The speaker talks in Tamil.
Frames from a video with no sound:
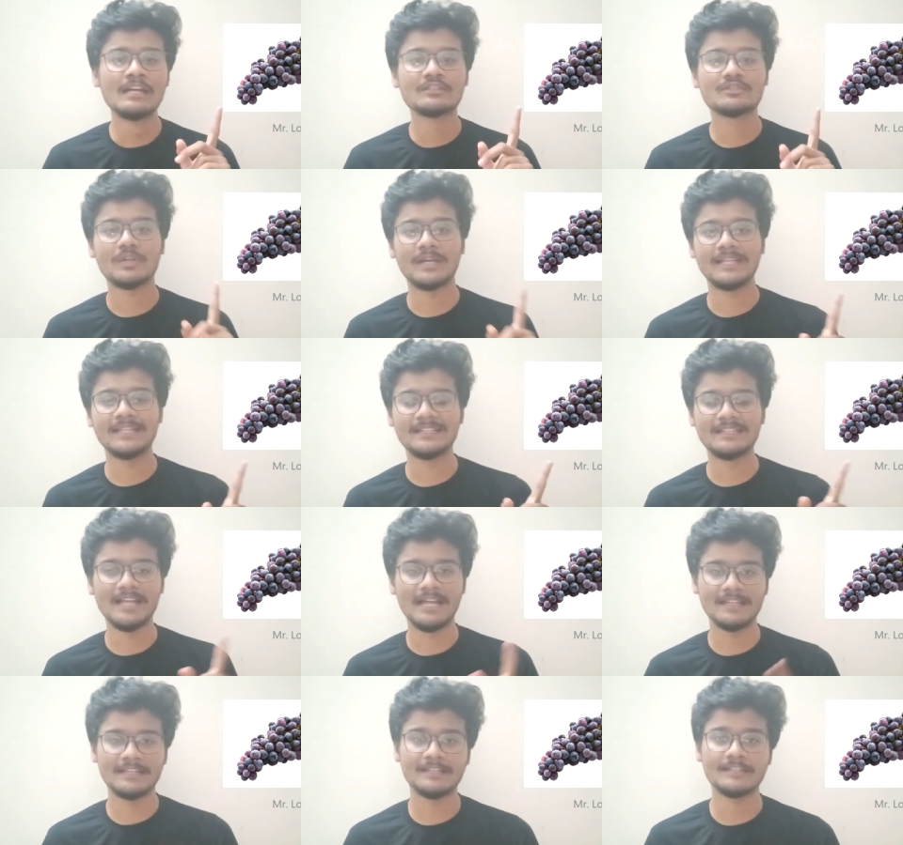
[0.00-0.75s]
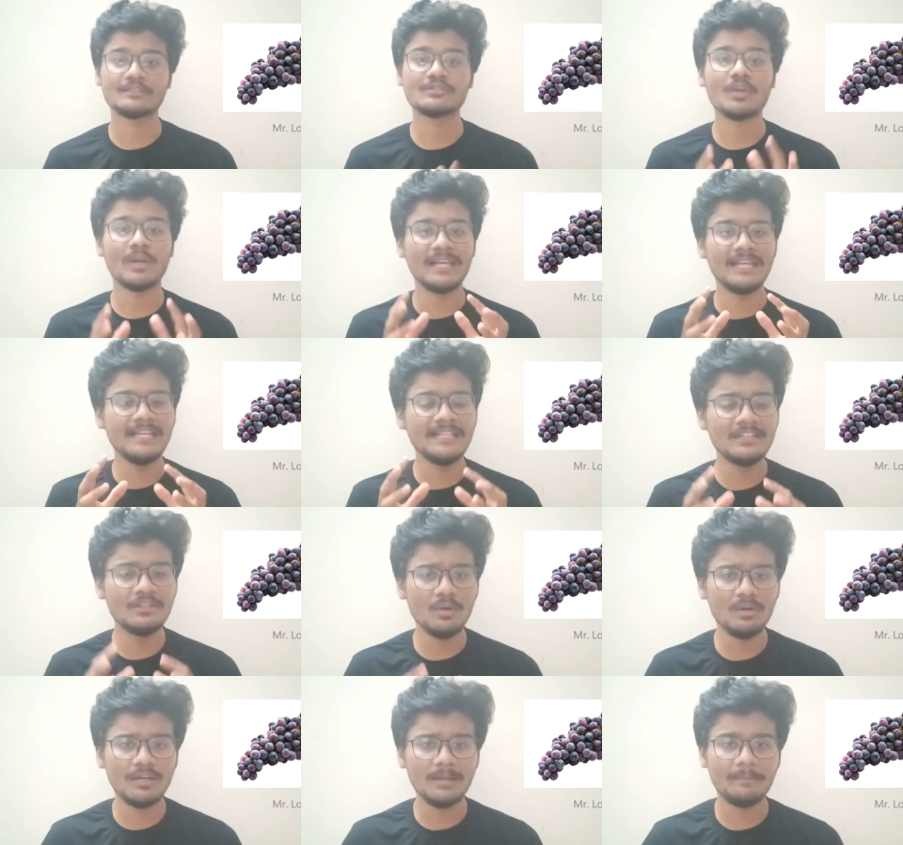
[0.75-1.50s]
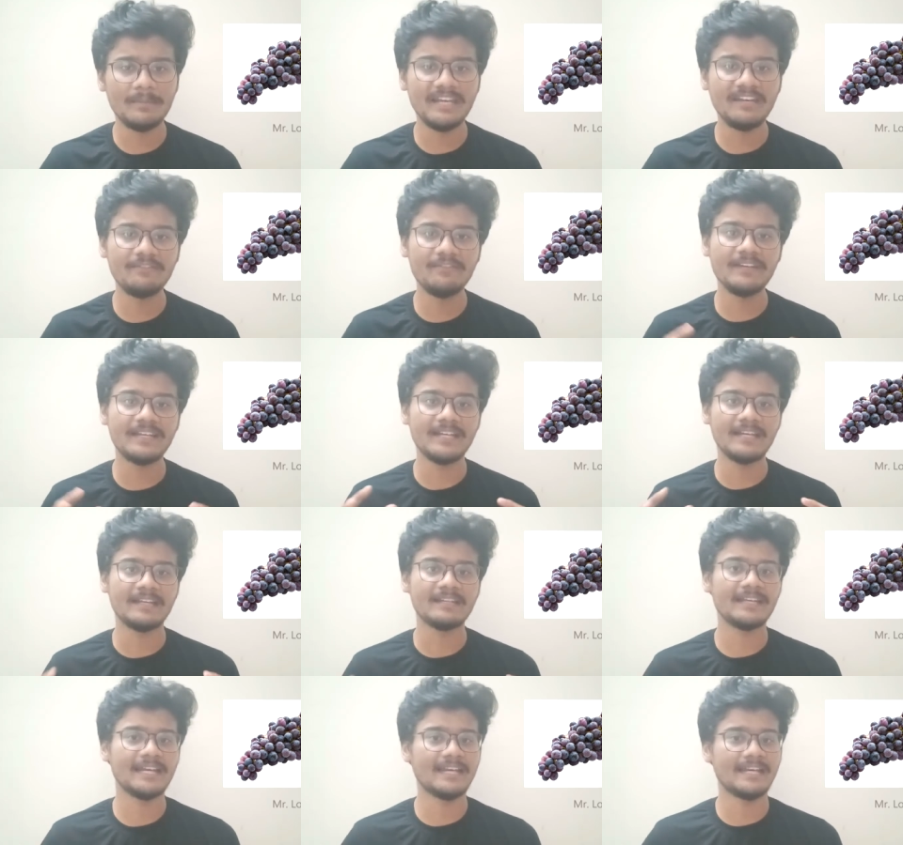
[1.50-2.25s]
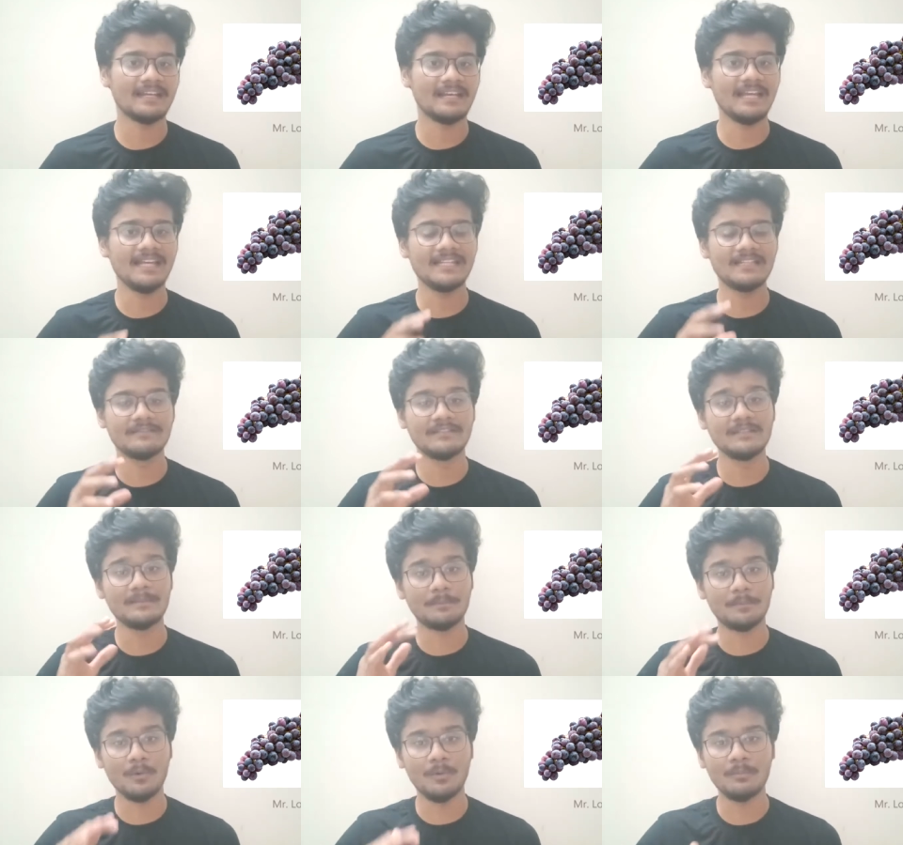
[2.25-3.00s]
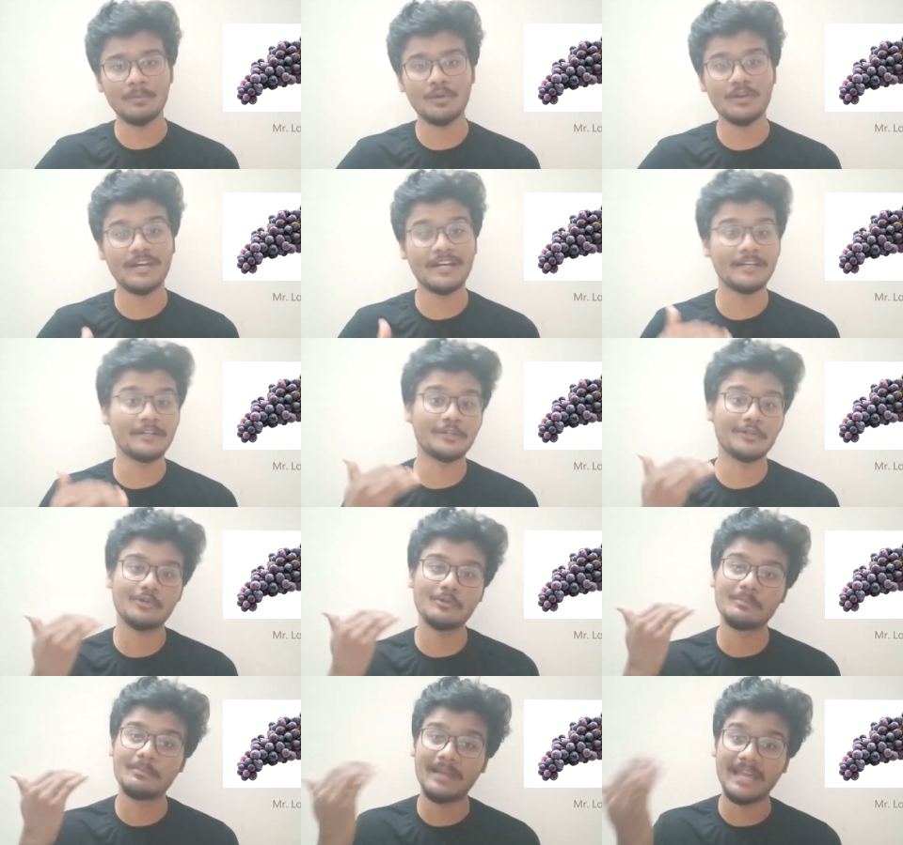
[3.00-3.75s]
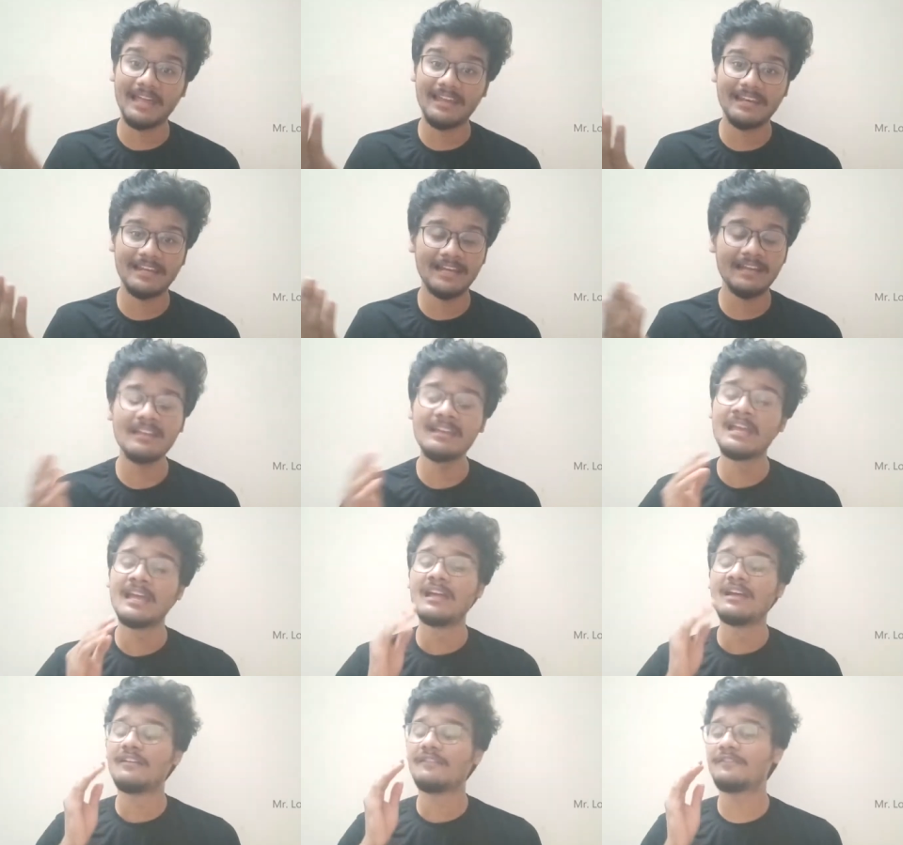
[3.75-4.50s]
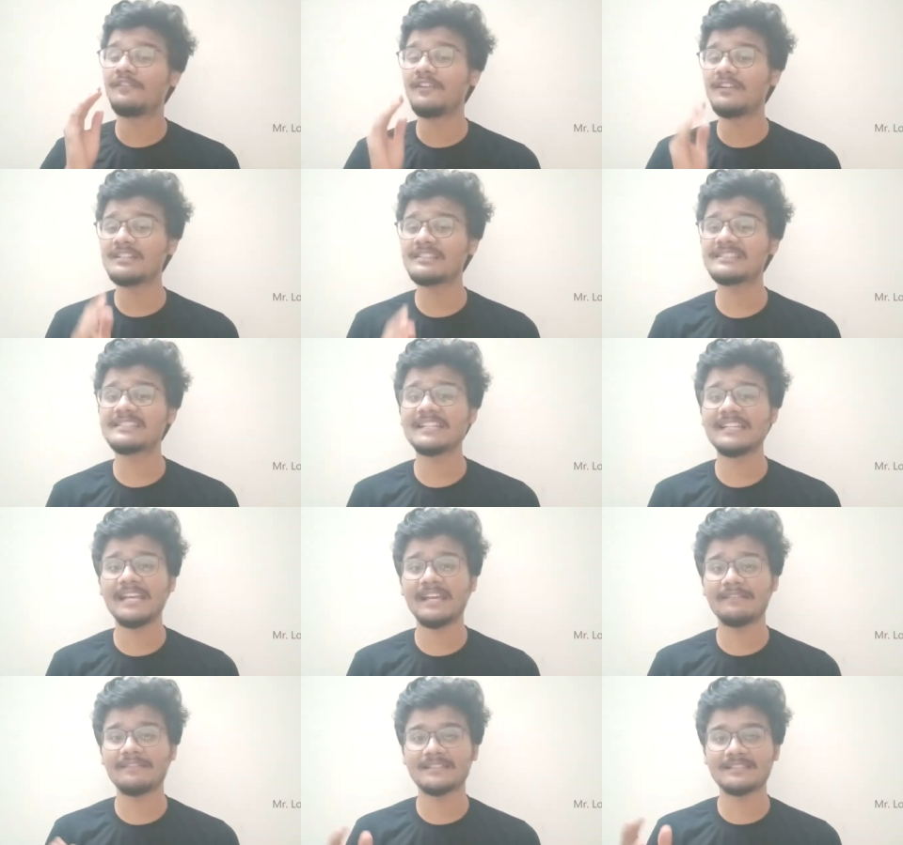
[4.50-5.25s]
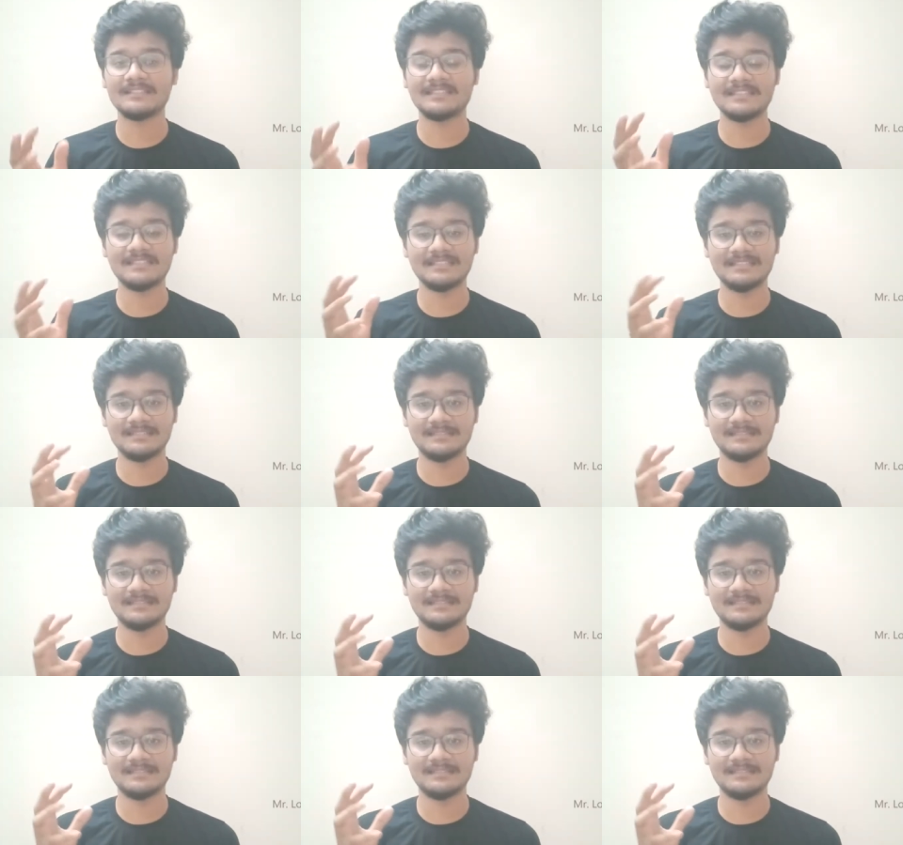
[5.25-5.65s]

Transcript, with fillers: ஸோ இதுதான் அது ஸோ இதோட பெனிஃபிட் என்னன்னு கேட்டிங்கன்னா இது வந்து போமோகிரானட்டுக்கும் மேலே ஃபர்ஸ்ட்டு நீங்கள் வந்து